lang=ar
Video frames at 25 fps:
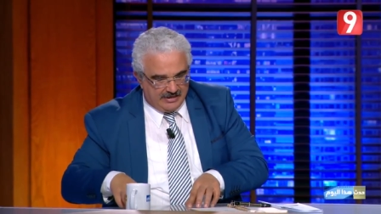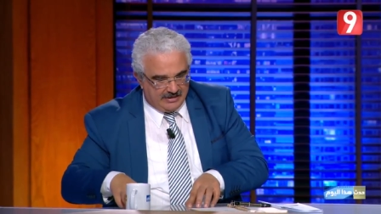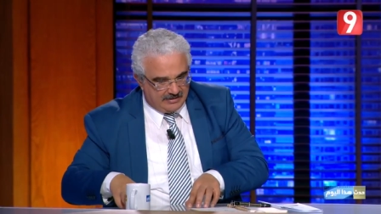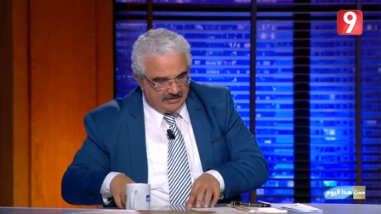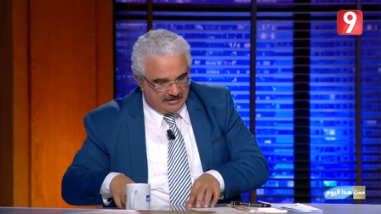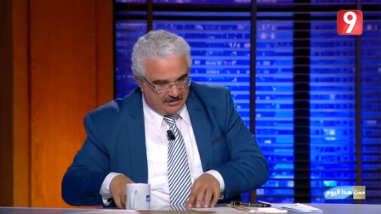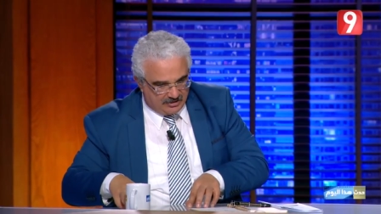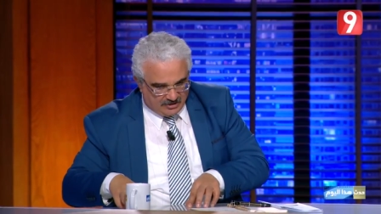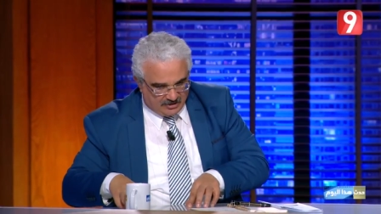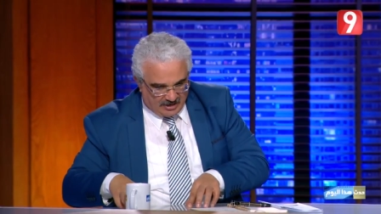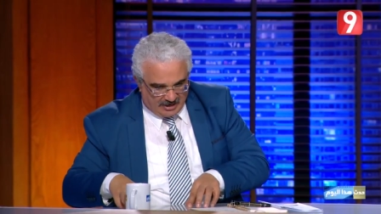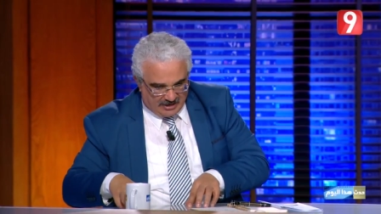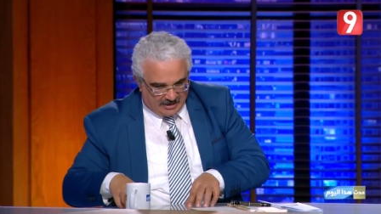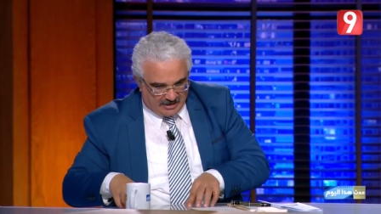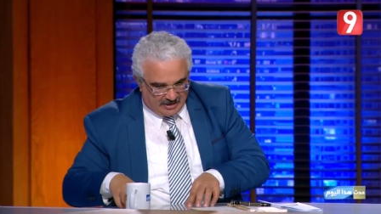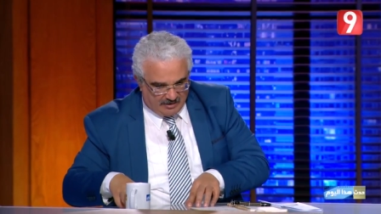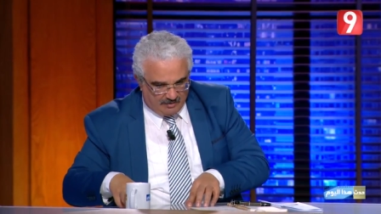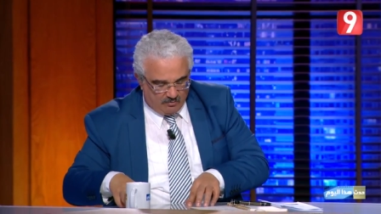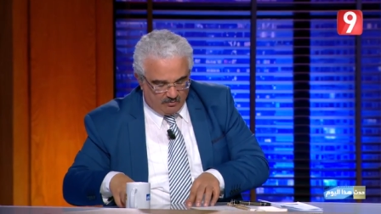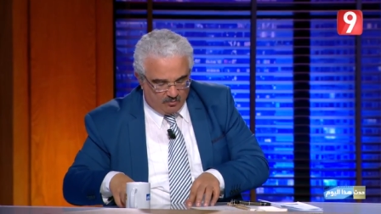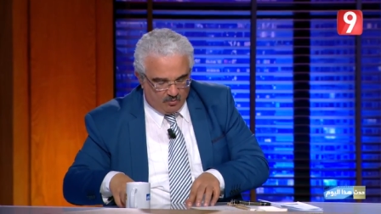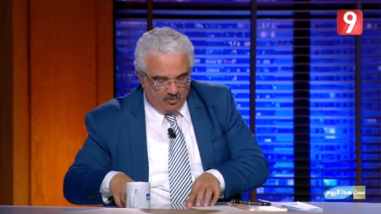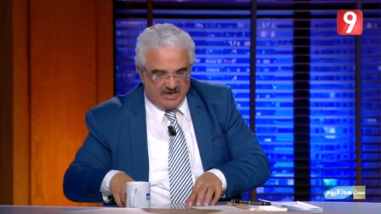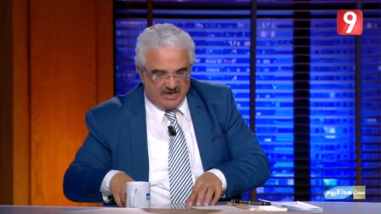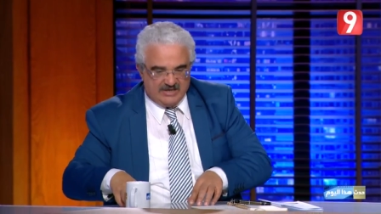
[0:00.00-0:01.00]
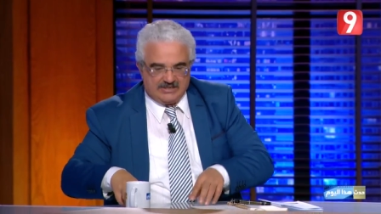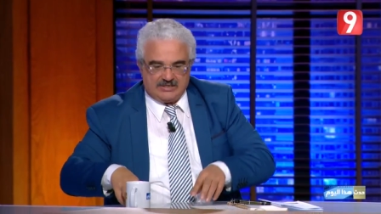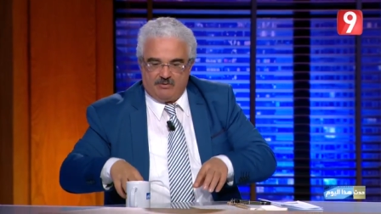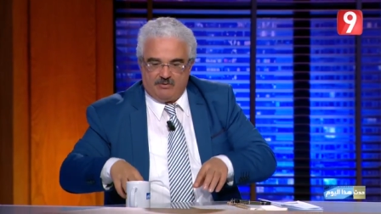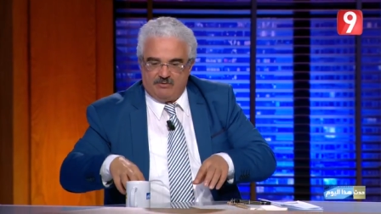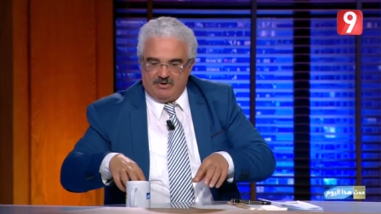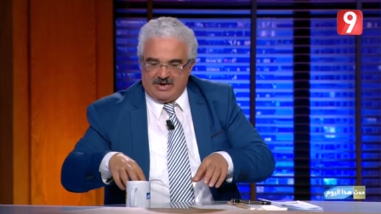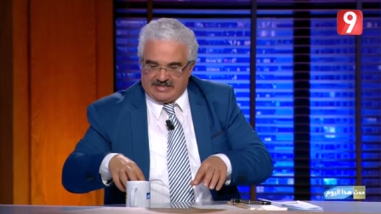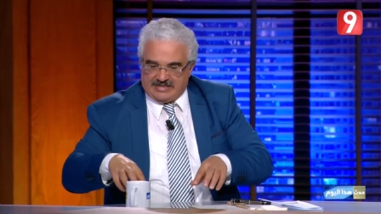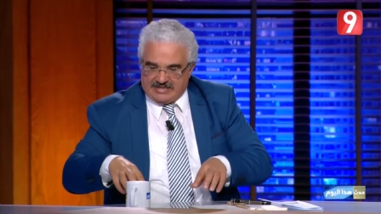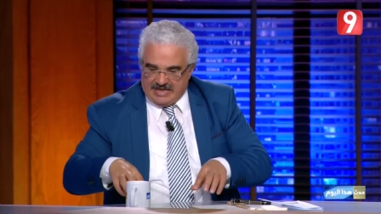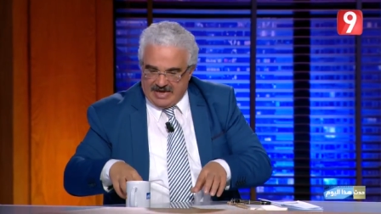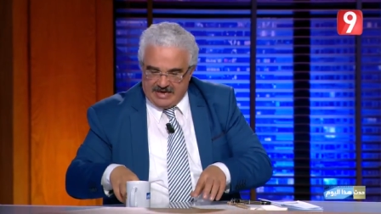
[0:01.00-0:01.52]
تجاره موازيه
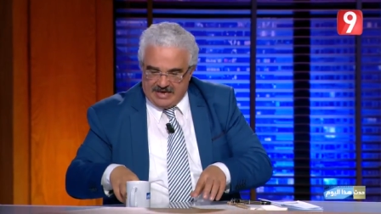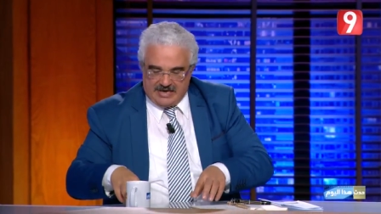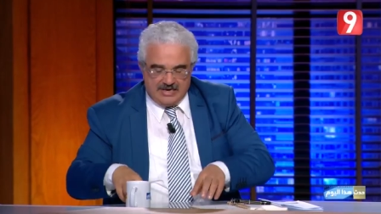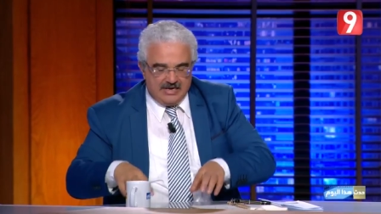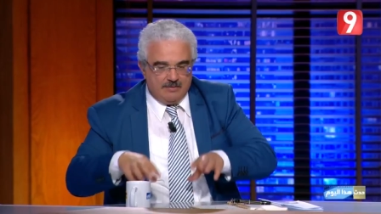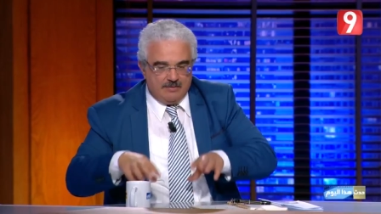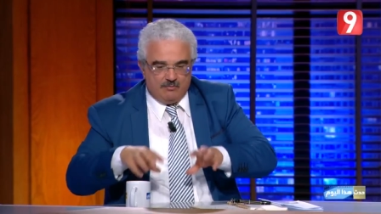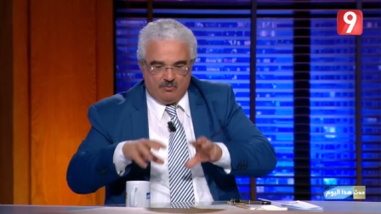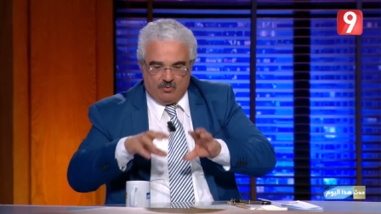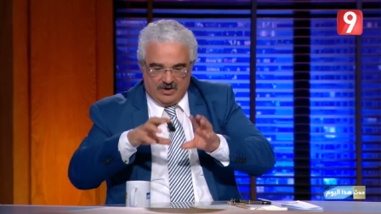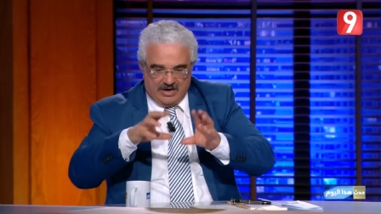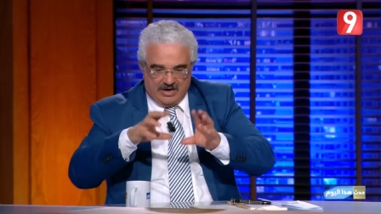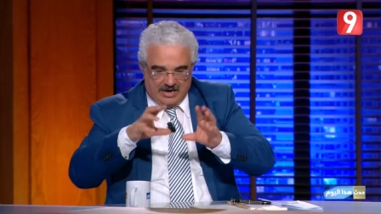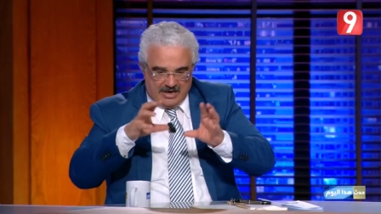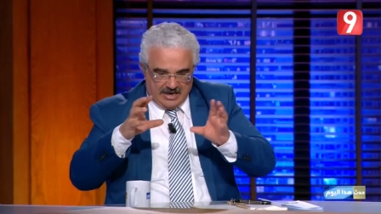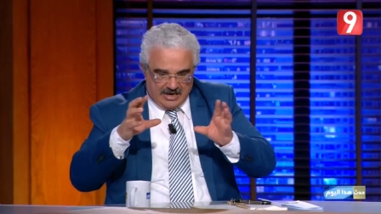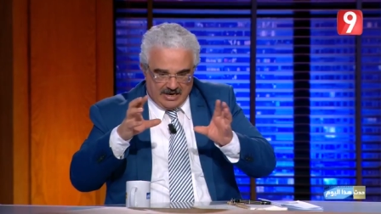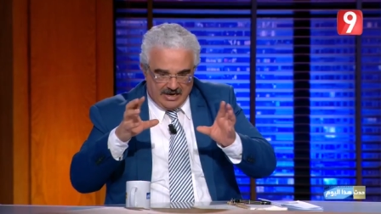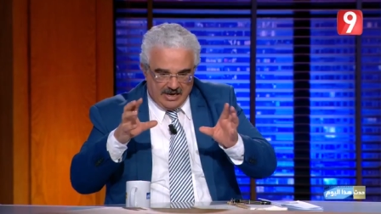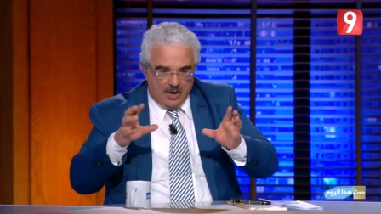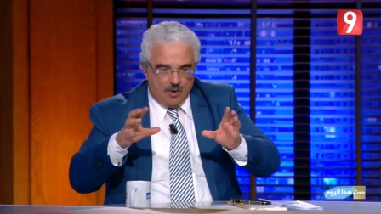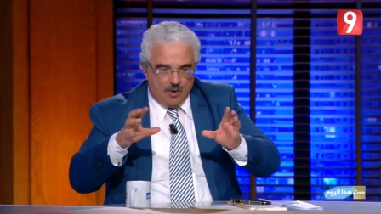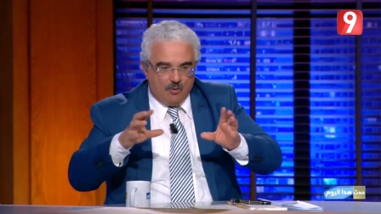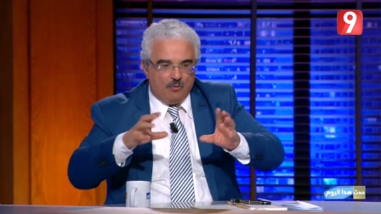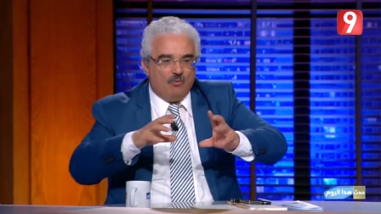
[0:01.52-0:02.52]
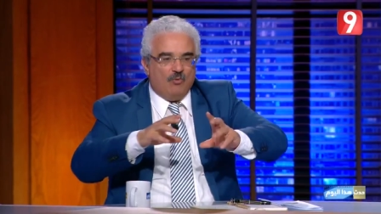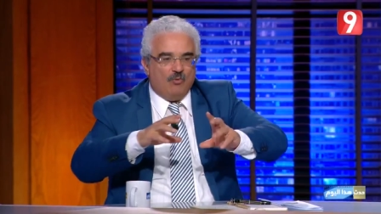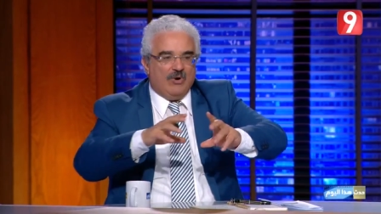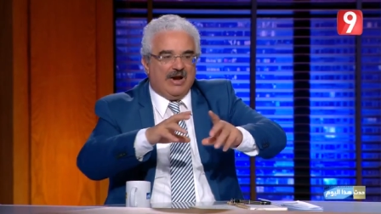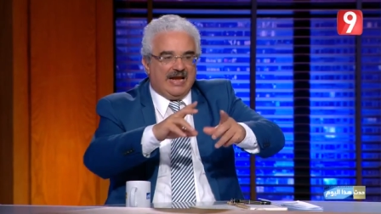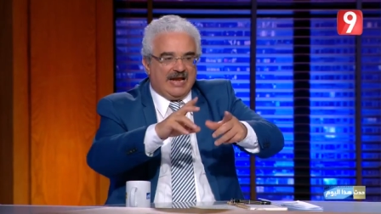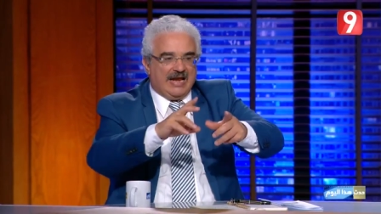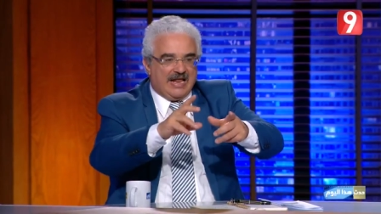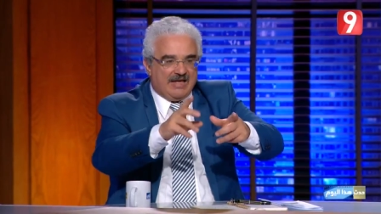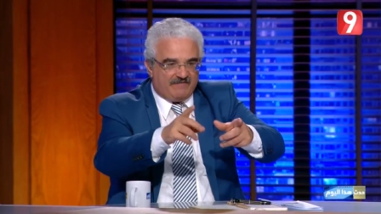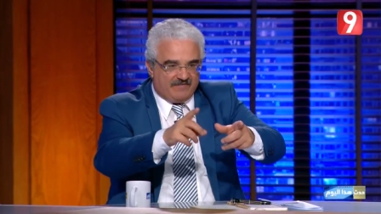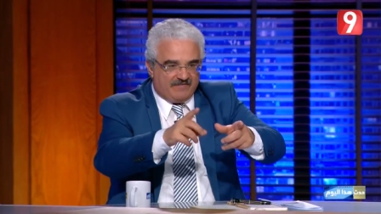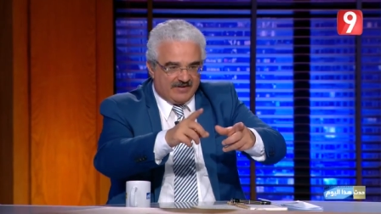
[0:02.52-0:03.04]
ولا تهريب ولا
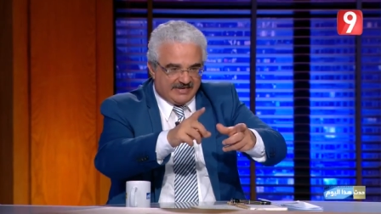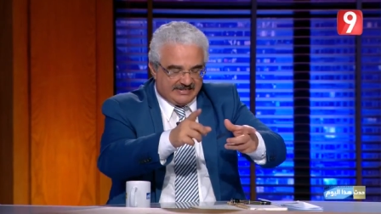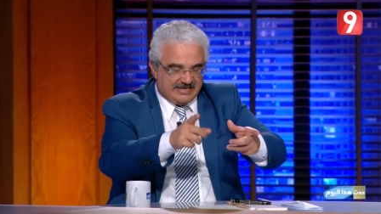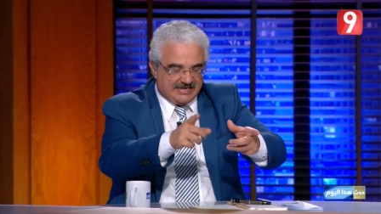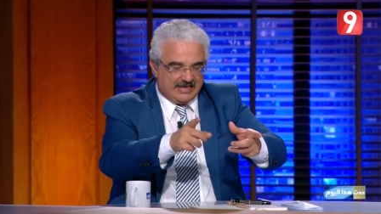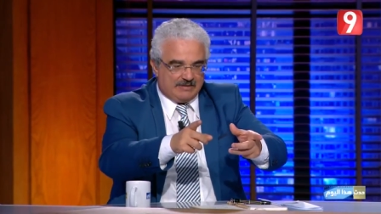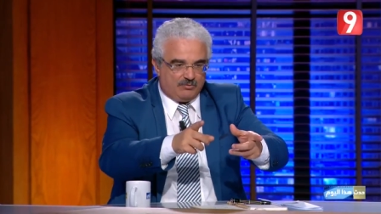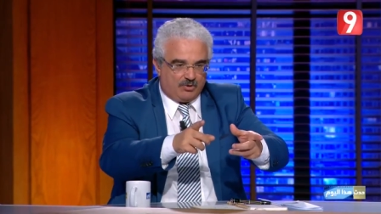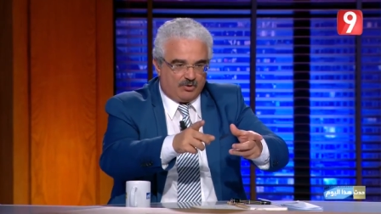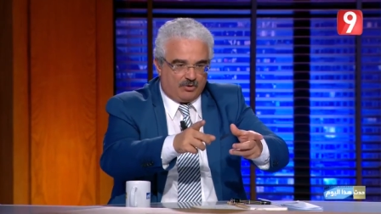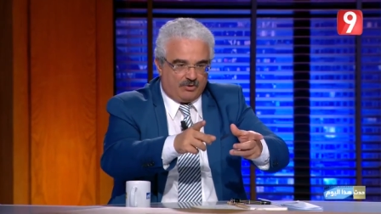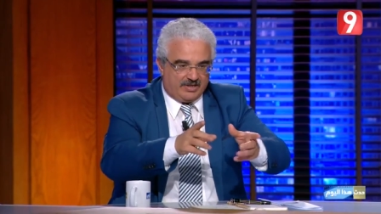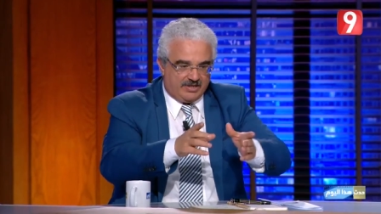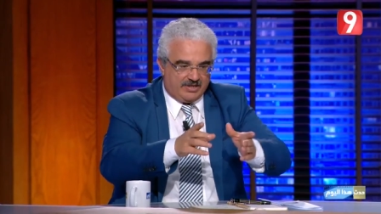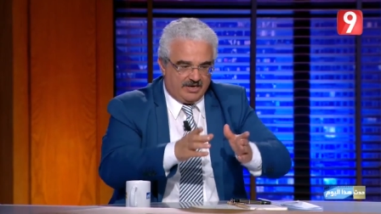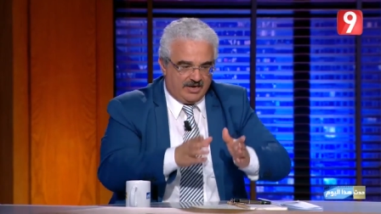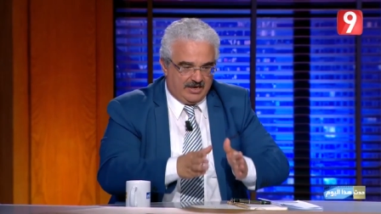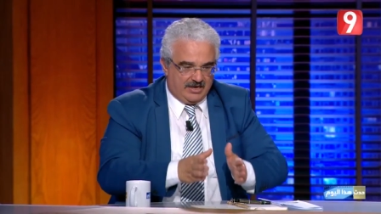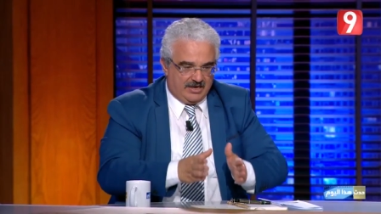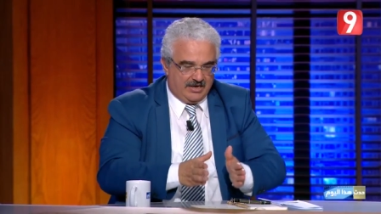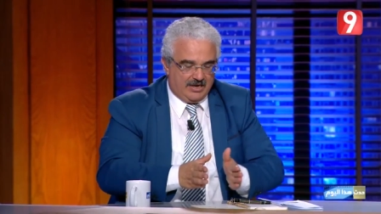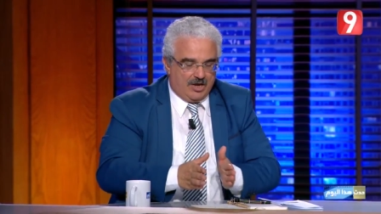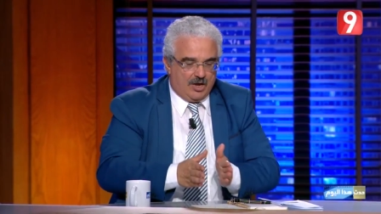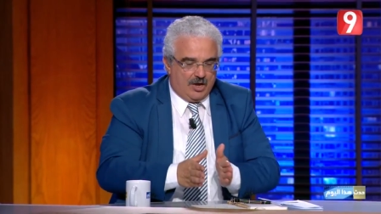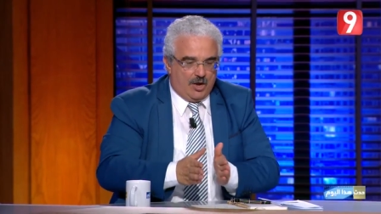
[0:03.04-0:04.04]
ولا فساد نوع هذا